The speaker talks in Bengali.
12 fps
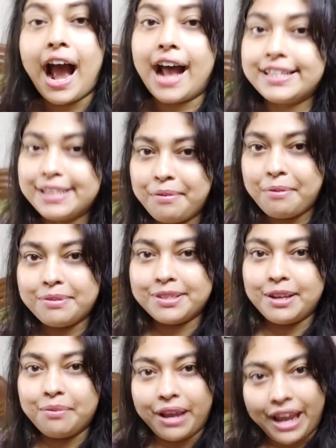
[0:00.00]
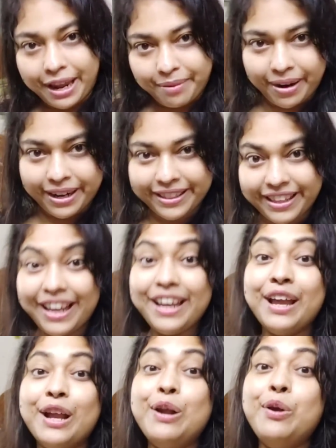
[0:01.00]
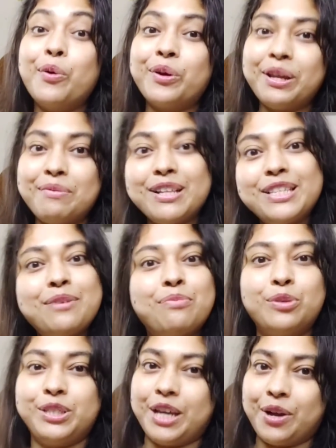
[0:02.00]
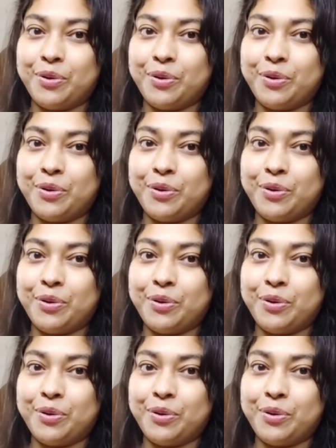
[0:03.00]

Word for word: আজকে ভেবেছিলাম এই বাড়িতে লোটে মাছের ভুজিয়া